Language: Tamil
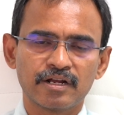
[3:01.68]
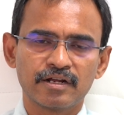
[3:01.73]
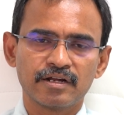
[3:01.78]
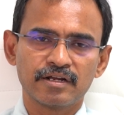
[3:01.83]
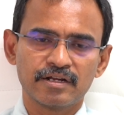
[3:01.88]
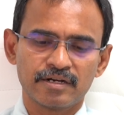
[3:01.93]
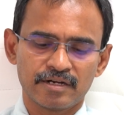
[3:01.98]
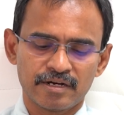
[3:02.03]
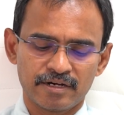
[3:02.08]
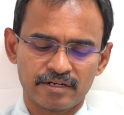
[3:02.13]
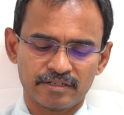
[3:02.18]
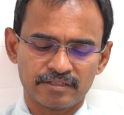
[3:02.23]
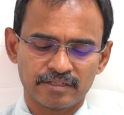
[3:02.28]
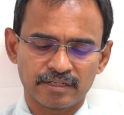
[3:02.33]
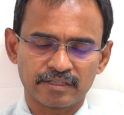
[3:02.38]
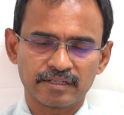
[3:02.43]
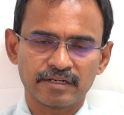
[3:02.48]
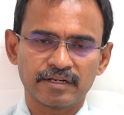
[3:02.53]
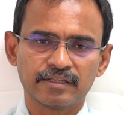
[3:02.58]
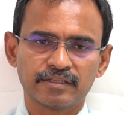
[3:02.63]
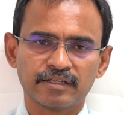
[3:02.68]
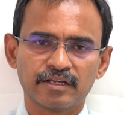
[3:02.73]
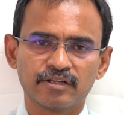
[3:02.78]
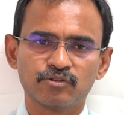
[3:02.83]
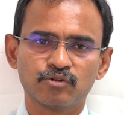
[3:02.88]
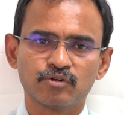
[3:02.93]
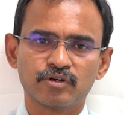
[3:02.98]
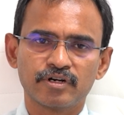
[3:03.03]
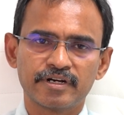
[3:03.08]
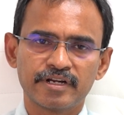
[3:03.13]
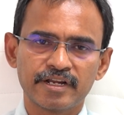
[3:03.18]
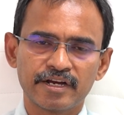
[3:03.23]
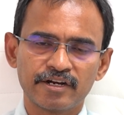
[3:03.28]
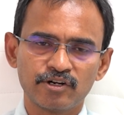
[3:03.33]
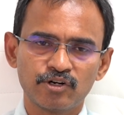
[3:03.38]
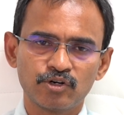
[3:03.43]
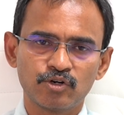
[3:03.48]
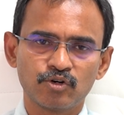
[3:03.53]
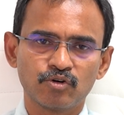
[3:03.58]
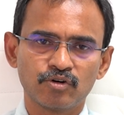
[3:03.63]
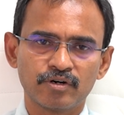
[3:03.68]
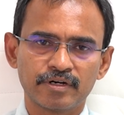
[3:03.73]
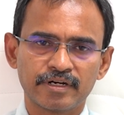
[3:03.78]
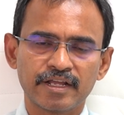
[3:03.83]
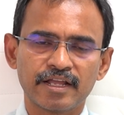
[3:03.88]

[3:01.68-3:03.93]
டங்குன்னு அடித்து அதில் ஏதாவது ஒரு டென்ட்டோ